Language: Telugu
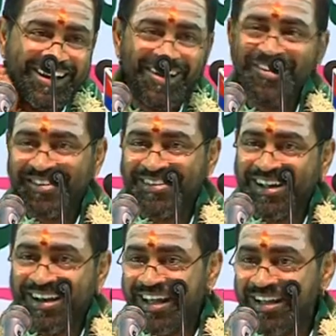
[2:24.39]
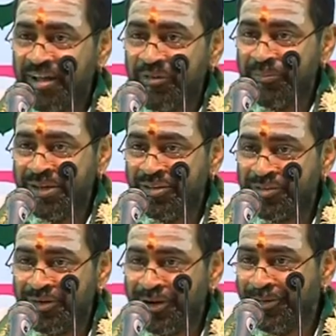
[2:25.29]
ఆలోచిస్తే కానీ హేతి ఎవరిని పెళ్లి
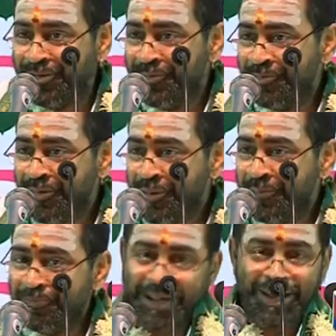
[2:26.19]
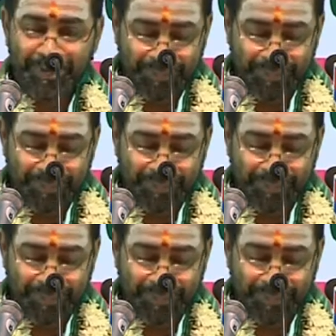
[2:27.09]
చేసుకున్నాడు భయాన్ని